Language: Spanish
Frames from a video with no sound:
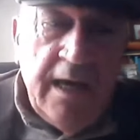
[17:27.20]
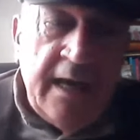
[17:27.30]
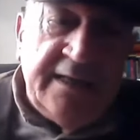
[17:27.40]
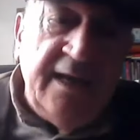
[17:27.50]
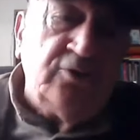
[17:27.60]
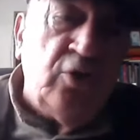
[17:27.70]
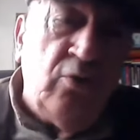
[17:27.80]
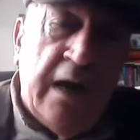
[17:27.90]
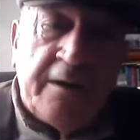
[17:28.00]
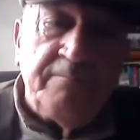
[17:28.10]
En quinto
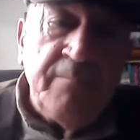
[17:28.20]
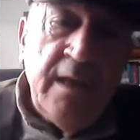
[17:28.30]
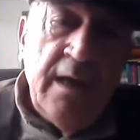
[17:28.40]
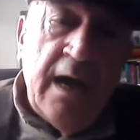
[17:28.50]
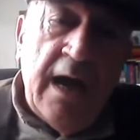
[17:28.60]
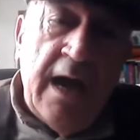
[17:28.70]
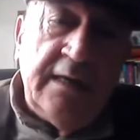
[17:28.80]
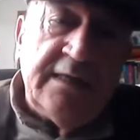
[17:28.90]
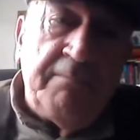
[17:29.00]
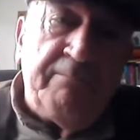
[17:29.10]
lugar, hay que